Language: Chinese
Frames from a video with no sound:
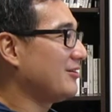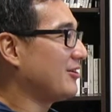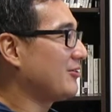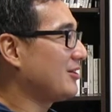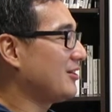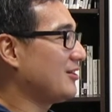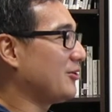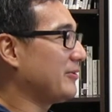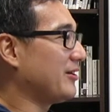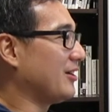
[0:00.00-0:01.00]
然后那个
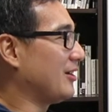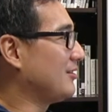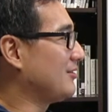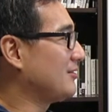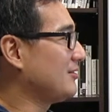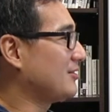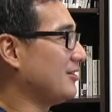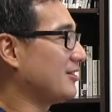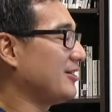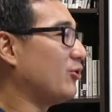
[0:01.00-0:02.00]
老板娘可
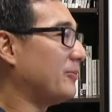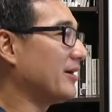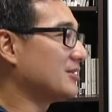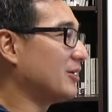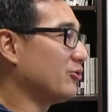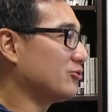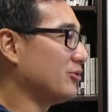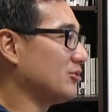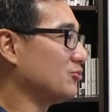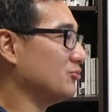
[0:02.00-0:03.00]
能跟我妈也差不多
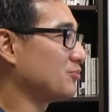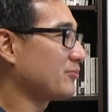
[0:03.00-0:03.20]
岁数，